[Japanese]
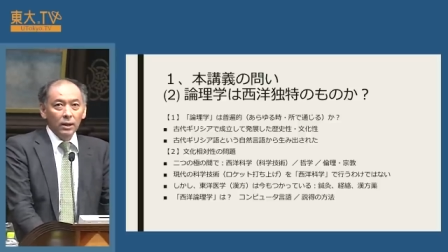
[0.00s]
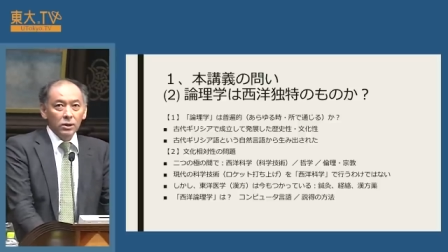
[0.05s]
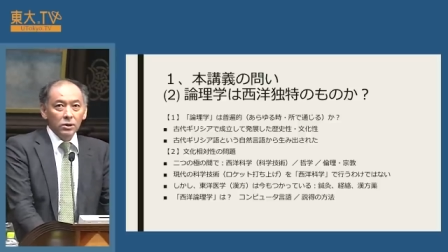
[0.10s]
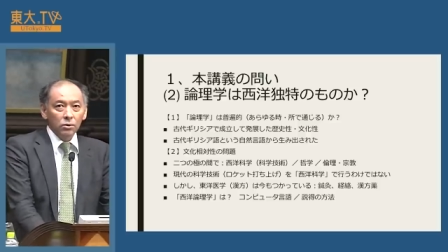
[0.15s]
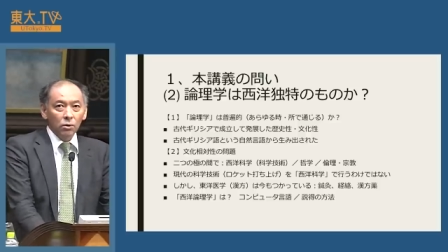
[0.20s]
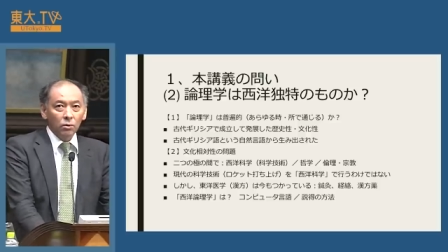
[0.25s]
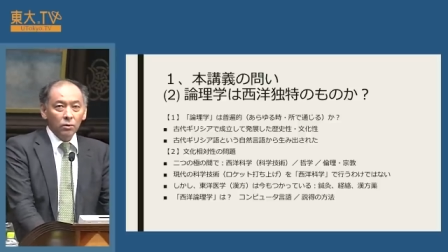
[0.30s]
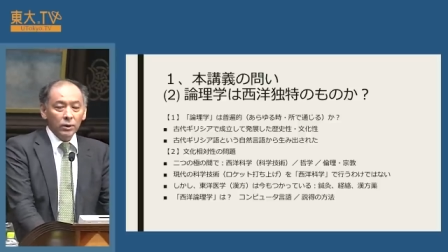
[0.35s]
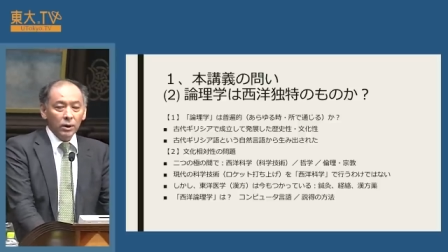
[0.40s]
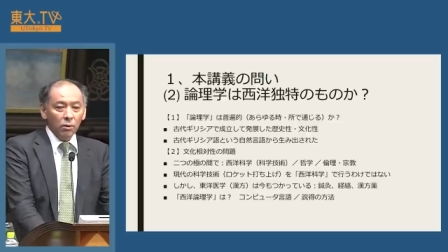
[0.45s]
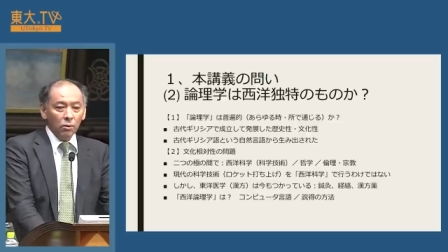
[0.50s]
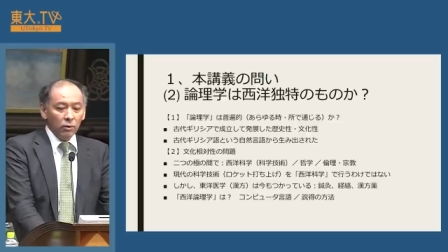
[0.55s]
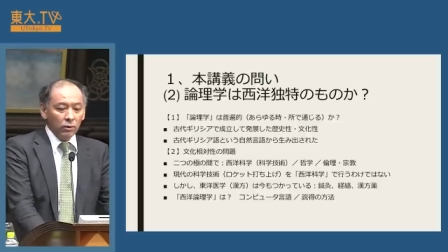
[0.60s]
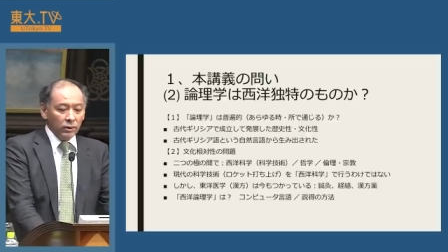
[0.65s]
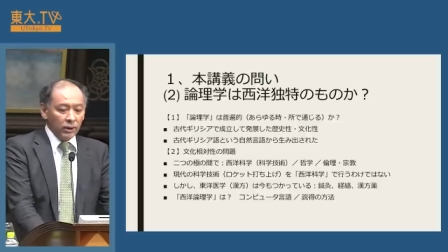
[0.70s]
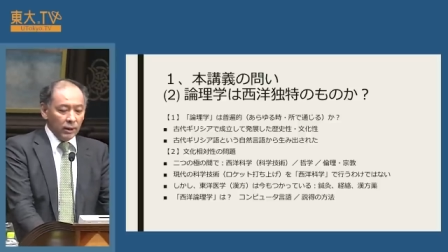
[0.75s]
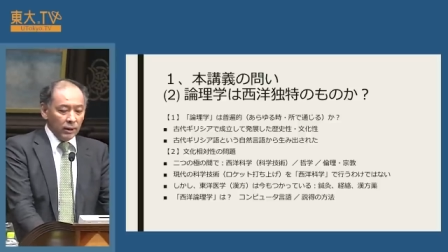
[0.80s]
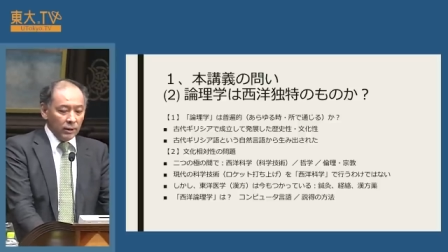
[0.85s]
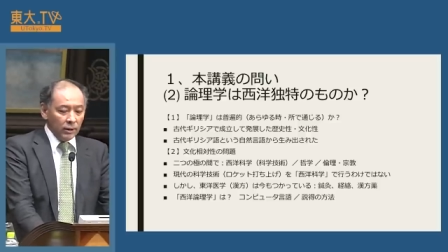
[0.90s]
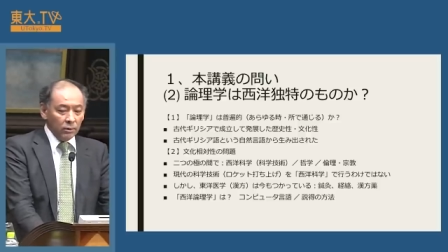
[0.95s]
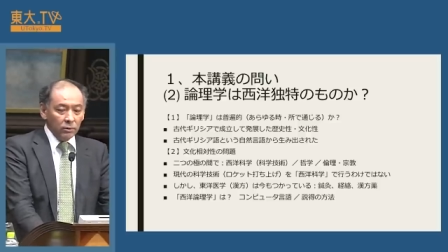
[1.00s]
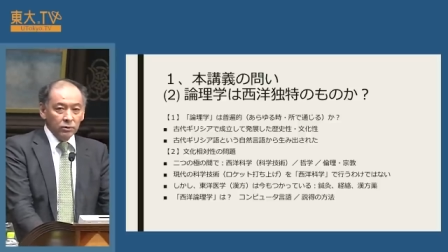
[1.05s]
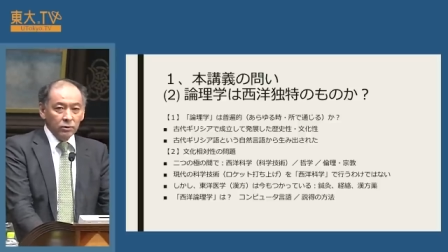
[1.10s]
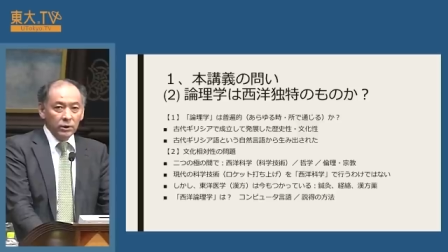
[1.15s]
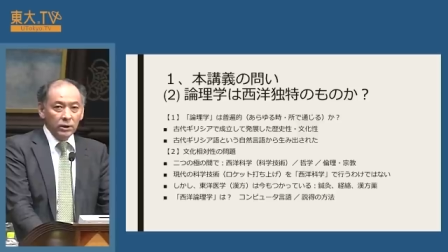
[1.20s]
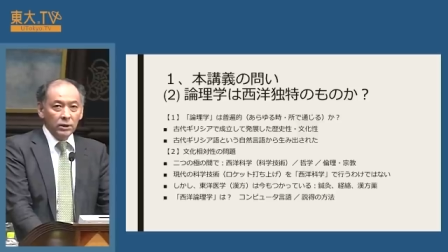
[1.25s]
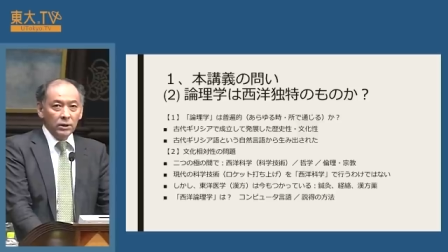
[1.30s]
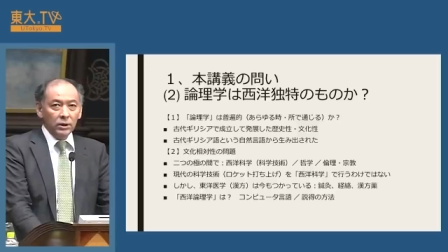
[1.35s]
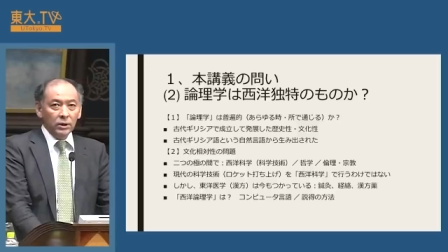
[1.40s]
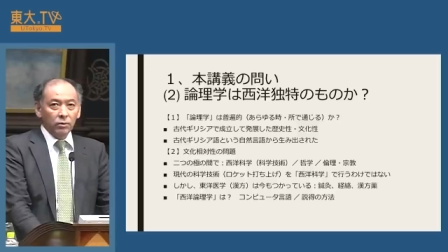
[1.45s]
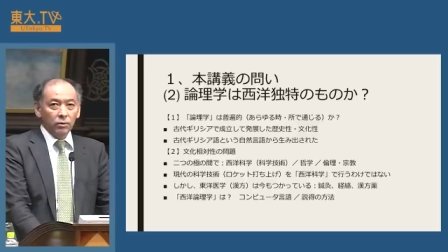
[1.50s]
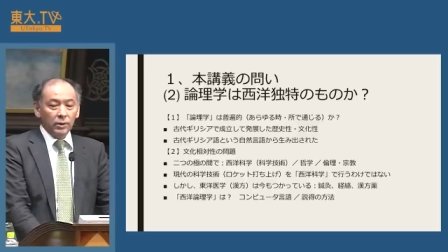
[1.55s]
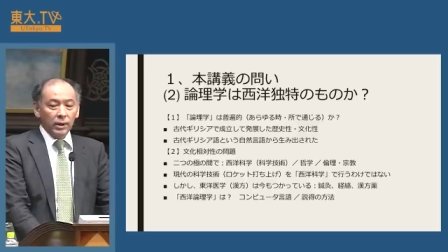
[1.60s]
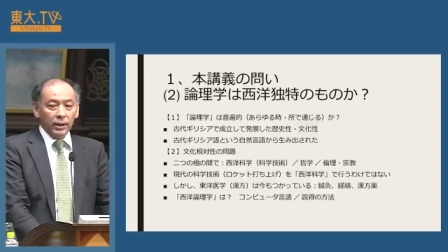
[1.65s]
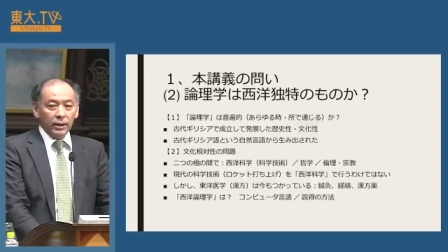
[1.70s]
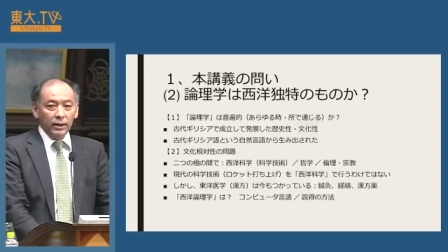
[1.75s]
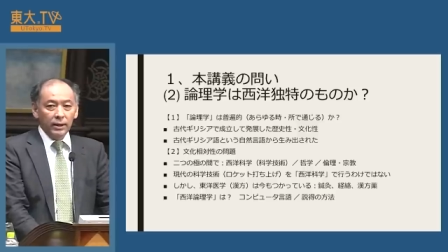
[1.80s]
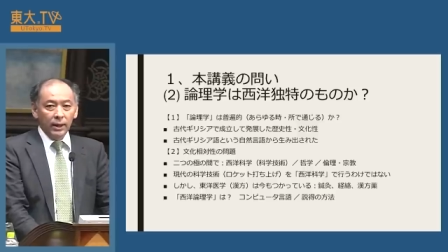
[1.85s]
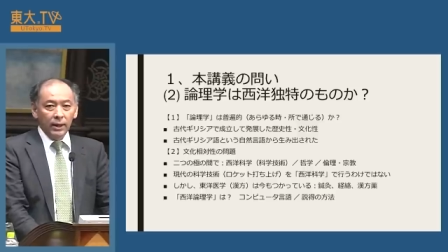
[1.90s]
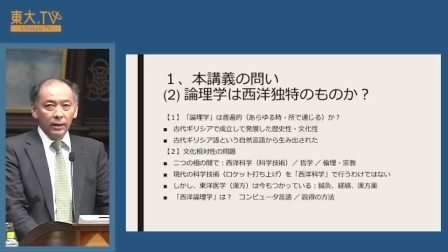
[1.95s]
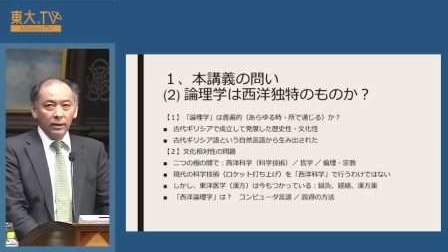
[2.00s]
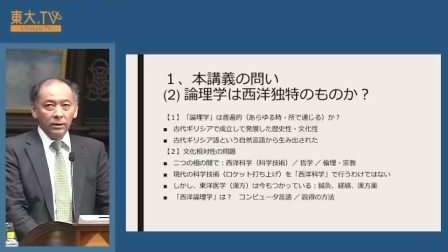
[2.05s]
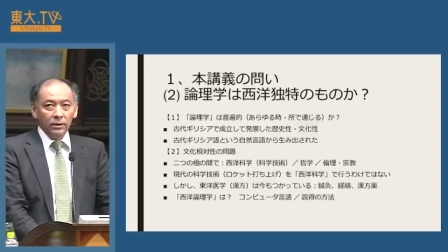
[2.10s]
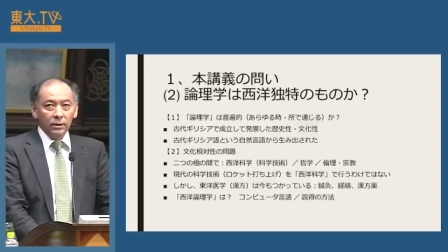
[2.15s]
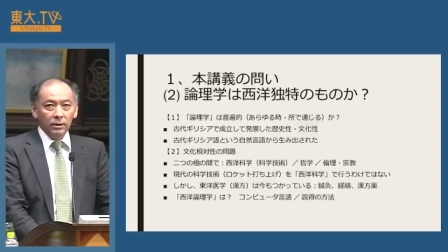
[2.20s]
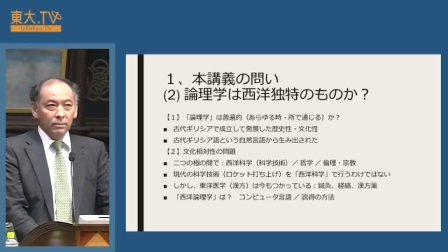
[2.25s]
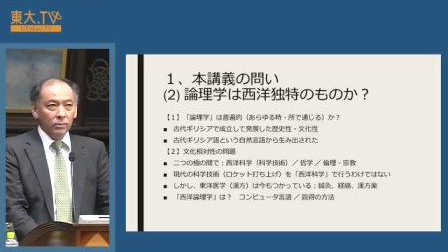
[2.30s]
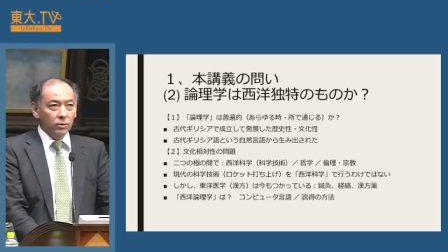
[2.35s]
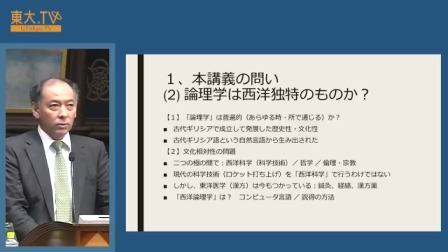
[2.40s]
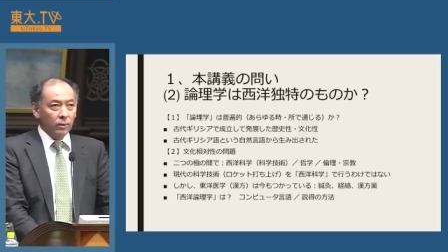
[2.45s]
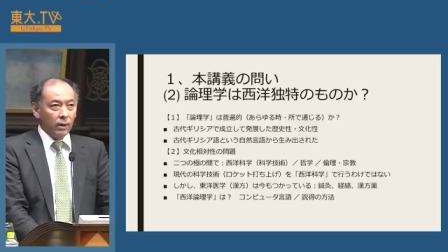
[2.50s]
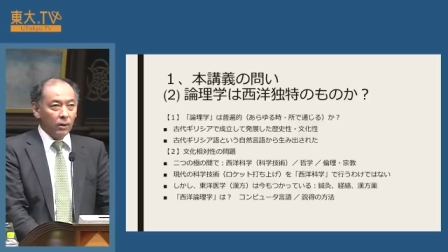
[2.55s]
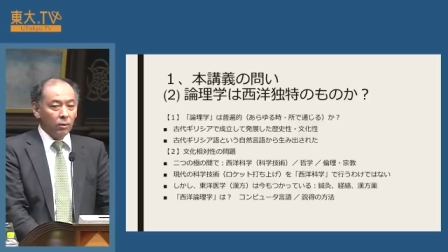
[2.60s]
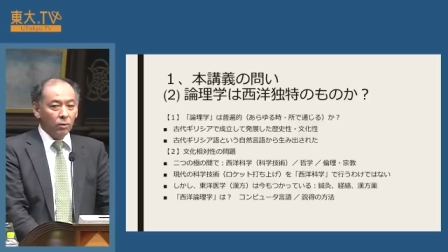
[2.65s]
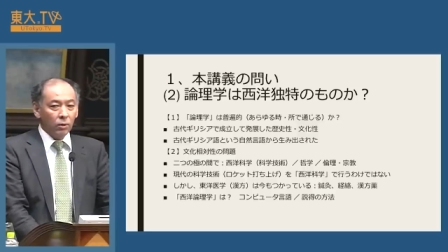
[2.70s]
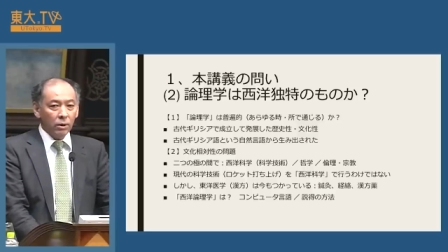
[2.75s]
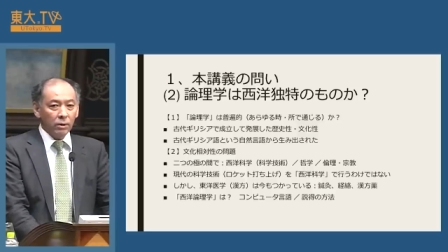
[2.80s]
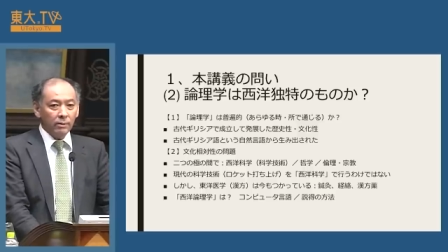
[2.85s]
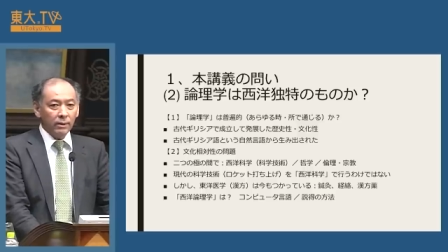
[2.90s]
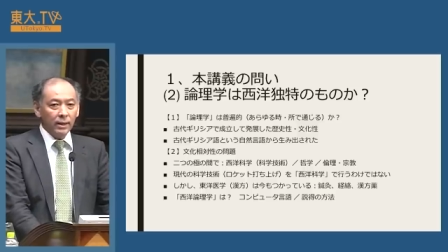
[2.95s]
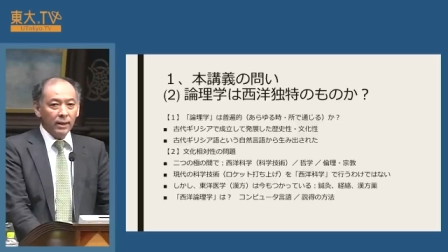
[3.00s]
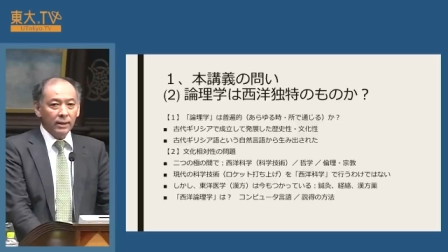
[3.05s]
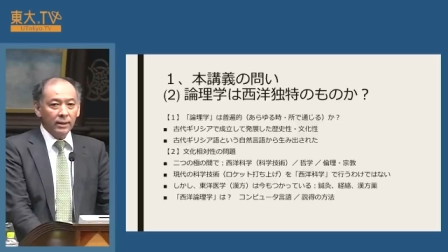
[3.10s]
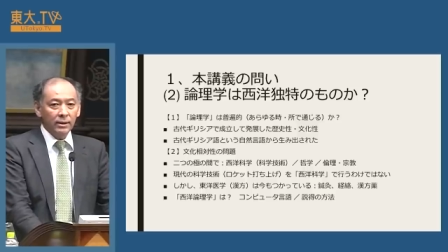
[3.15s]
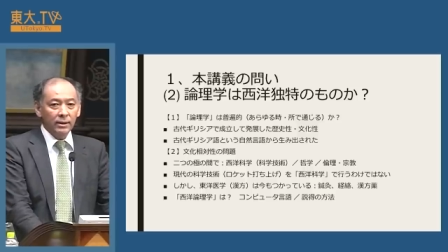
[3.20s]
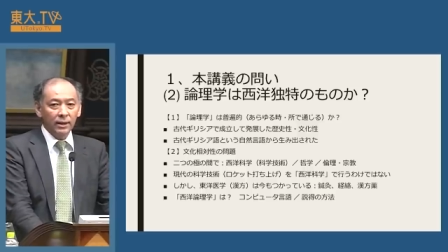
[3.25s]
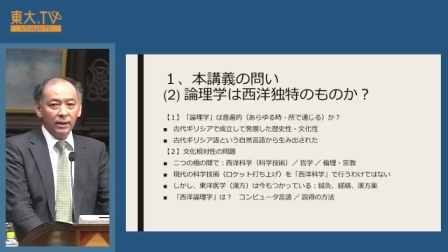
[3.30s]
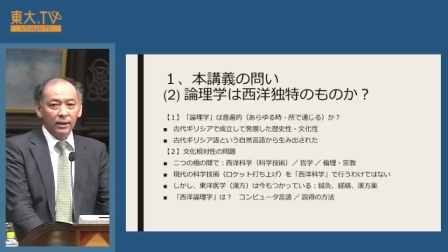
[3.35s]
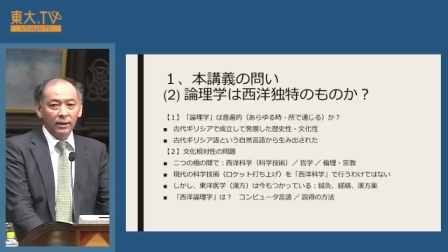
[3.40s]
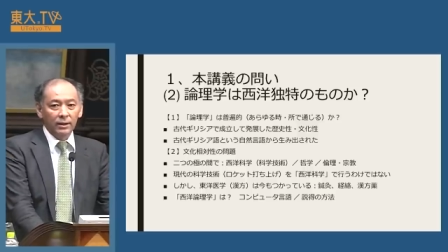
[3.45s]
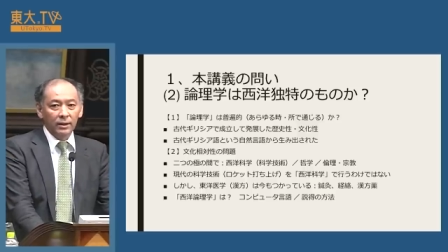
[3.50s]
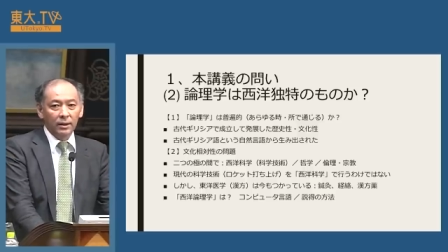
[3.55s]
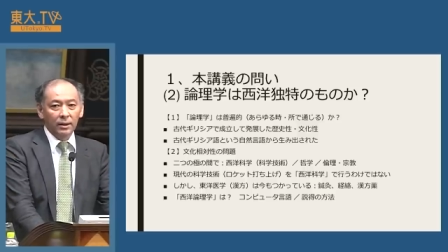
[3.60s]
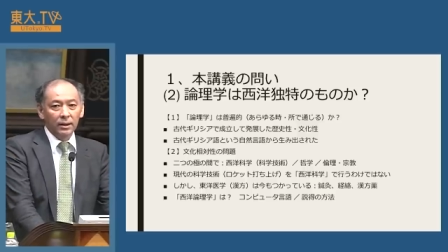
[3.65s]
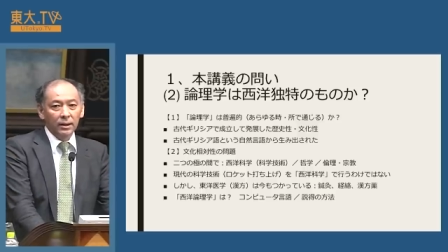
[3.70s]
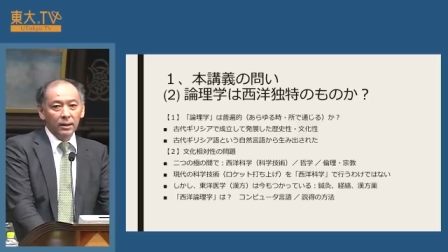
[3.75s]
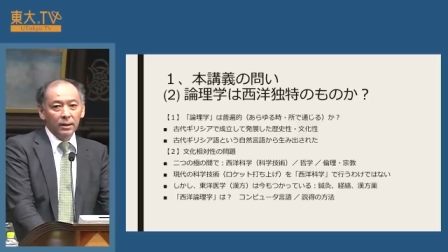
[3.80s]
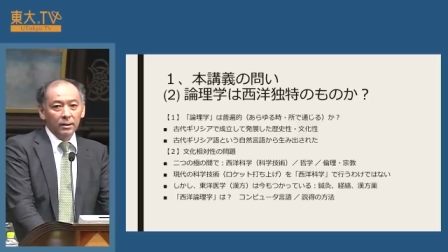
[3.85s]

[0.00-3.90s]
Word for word: そこで行われている倫理とか規範というものはこれは明らかに